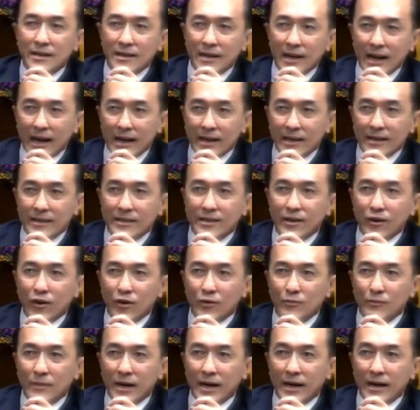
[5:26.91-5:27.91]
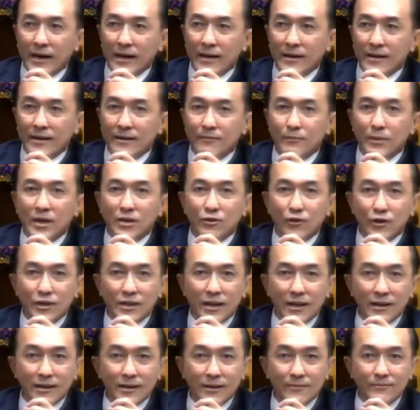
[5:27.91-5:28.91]
ไก่ที่ออกมามันก็
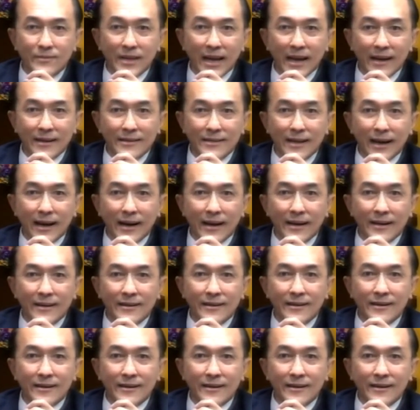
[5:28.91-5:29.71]
จะเริ่มแตกต่าง